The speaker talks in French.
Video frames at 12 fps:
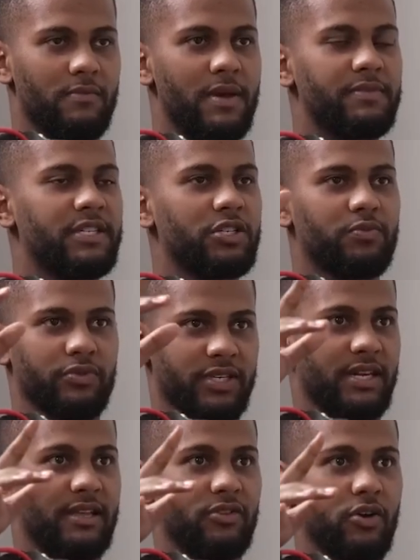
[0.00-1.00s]
même si je pense
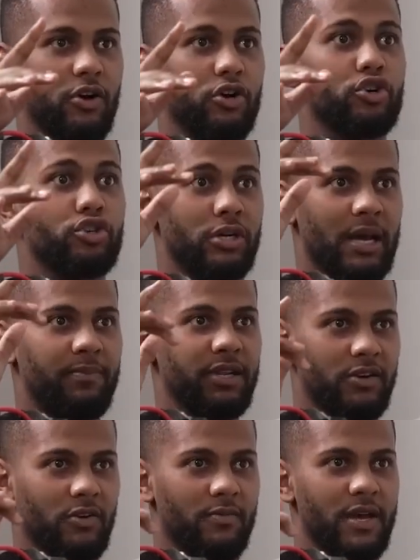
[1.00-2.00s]
qu'il a tort, je
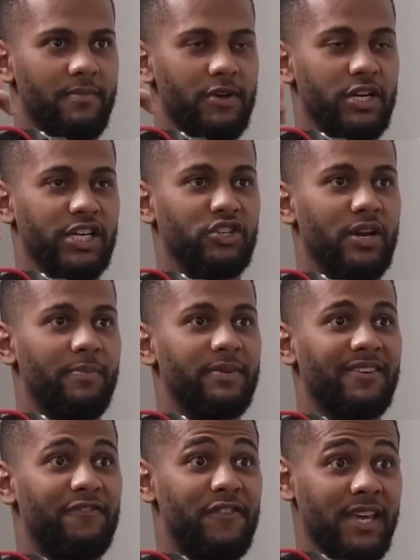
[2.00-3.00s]
l'applique quand même, et je
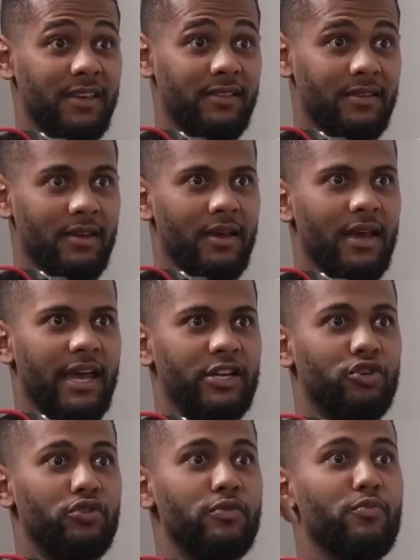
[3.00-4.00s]
l'applique vite, et
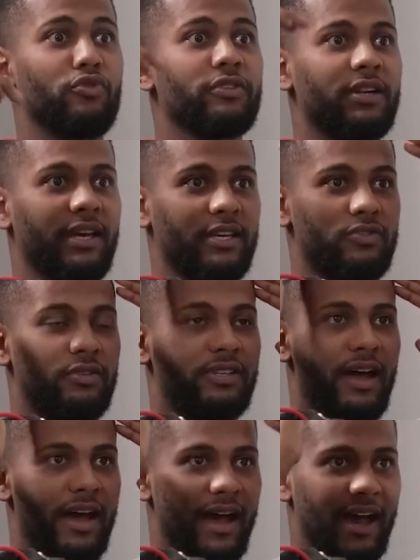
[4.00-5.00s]
je lui montre les
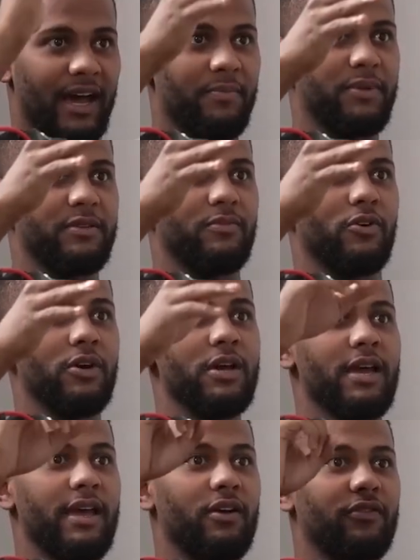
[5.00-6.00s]
résultats rapidement.
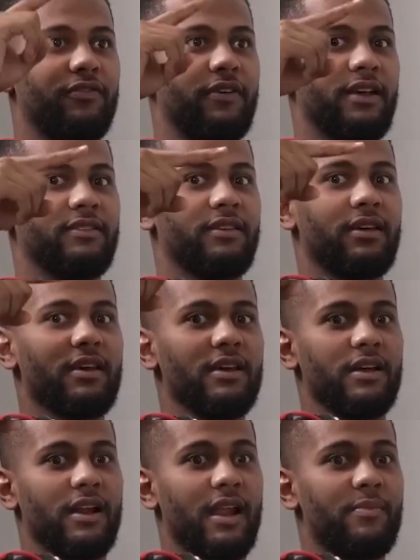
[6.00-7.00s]
Et en fait,
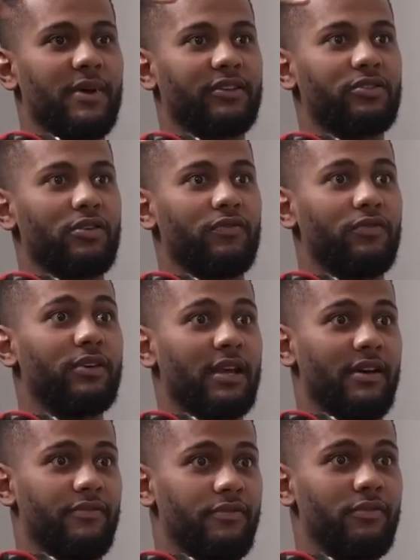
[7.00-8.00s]
la personne, vu
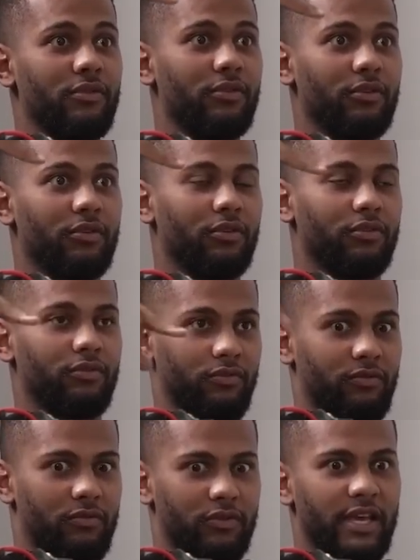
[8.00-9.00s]
qu'elle a vu que
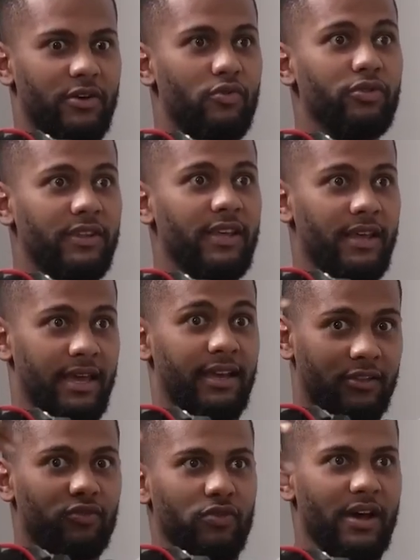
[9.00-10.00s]
t'es écouté et
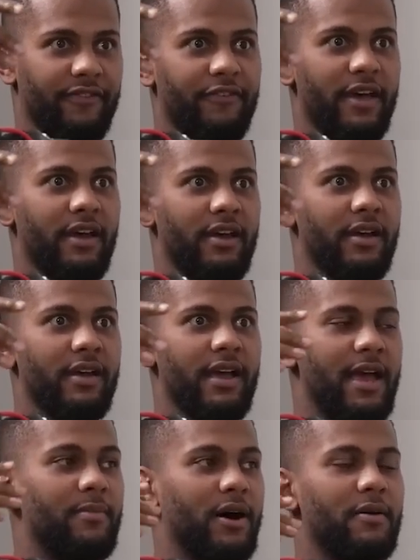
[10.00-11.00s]
que tu l'as fait,
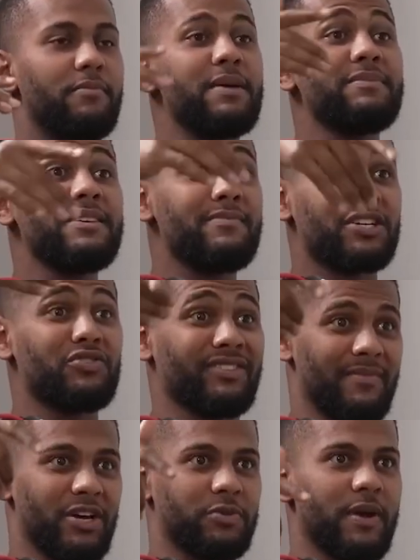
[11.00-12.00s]
eh ben même imaginons
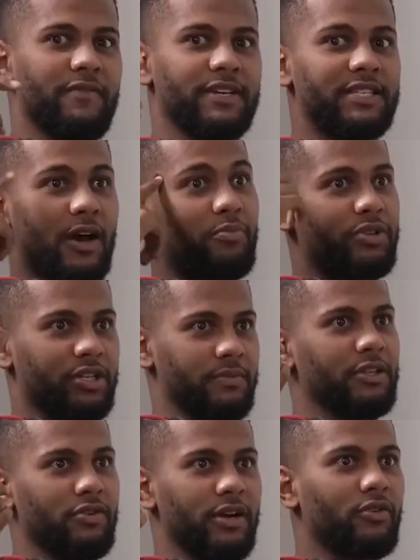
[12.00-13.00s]
ça marche pas, elle va se dire ah putain j'ai
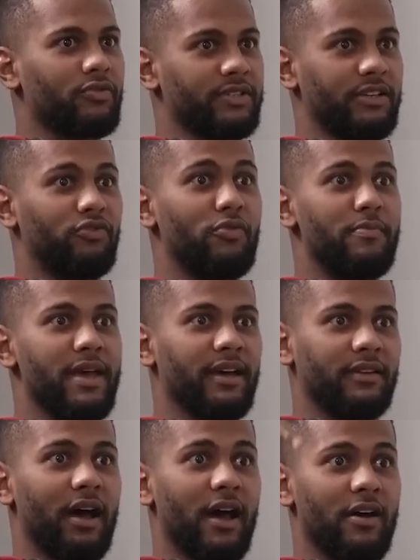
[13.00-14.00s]
peut-être donné un conseil de
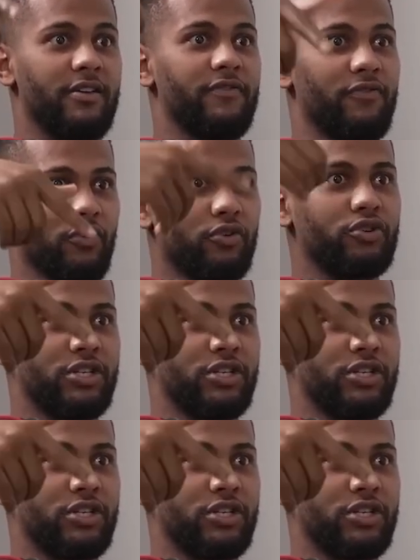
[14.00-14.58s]
merde, ah il faut que